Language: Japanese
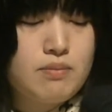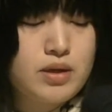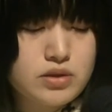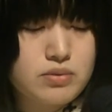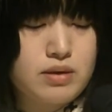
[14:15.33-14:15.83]

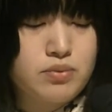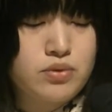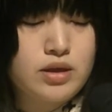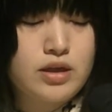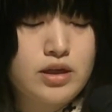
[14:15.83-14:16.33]
まずは
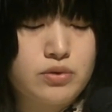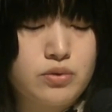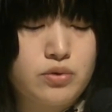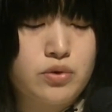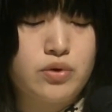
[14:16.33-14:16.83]
ブルガリア
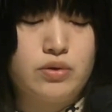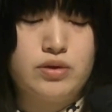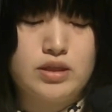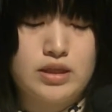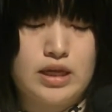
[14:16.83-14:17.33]
の料理を
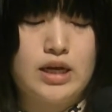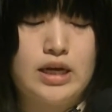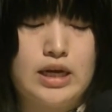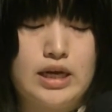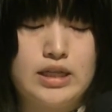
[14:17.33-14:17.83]
ですね、
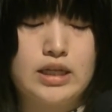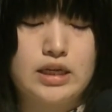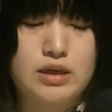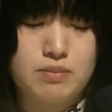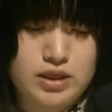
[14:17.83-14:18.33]
いただ
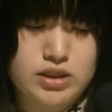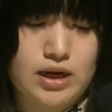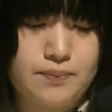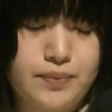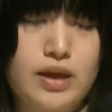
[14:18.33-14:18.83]
きました。